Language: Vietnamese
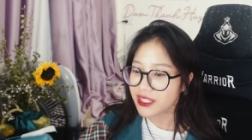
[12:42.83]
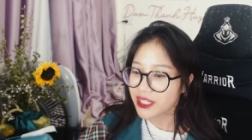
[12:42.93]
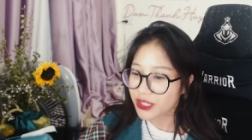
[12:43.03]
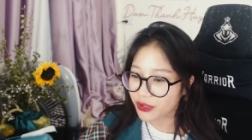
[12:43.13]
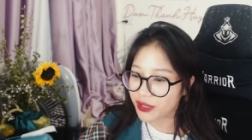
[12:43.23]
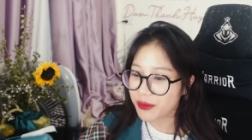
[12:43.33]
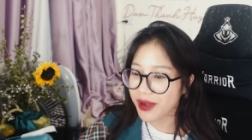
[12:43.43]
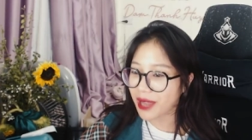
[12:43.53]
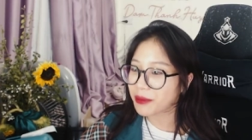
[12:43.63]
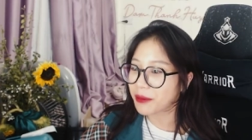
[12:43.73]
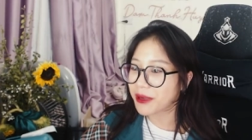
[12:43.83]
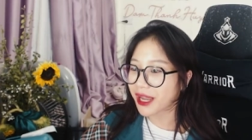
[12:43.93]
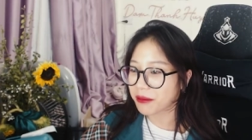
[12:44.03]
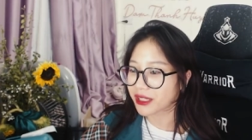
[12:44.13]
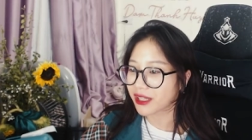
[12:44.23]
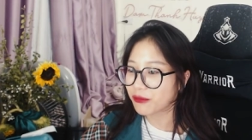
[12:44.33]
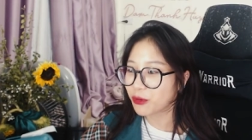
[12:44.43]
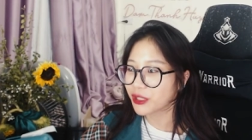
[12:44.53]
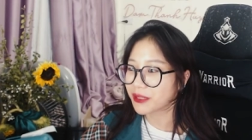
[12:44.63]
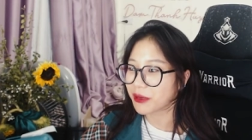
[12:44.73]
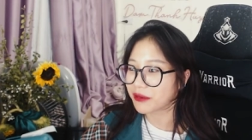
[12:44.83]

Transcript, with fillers: còn nếu mà ai mà ở bên cạnh mình thấy vui thì bởi